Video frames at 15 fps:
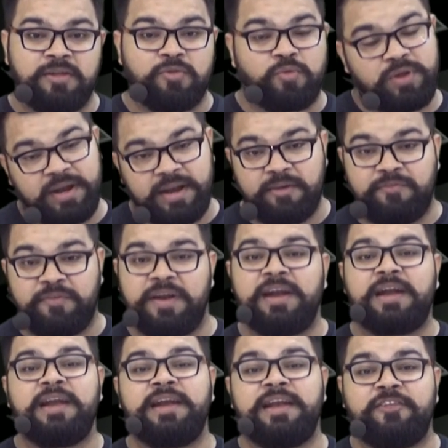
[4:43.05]
तो ये
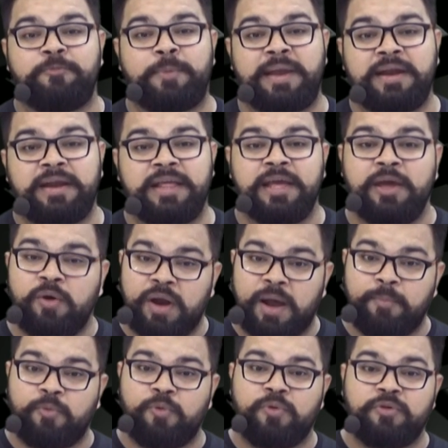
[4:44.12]
डेफिनेटली डिस्पैरिटी है और
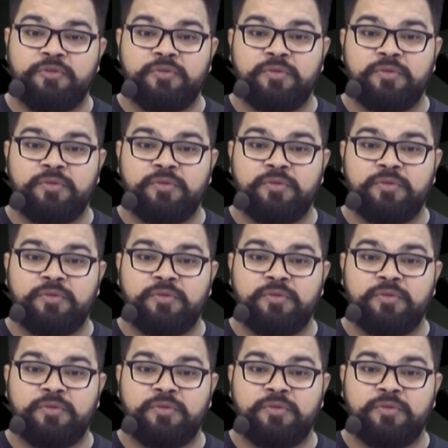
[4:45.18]
आपको